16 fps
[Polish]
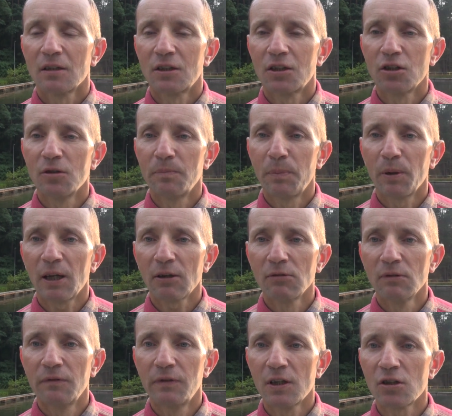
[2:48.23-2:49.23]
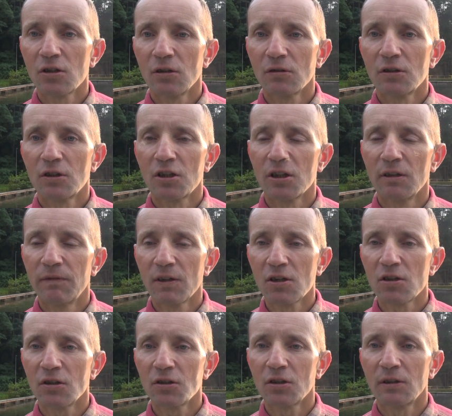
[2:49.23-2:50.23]
czy Polaków wyrżnąć, czy nie
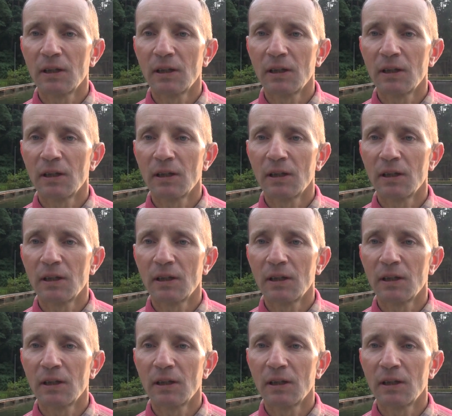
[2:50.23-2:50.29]
wyrżnąć,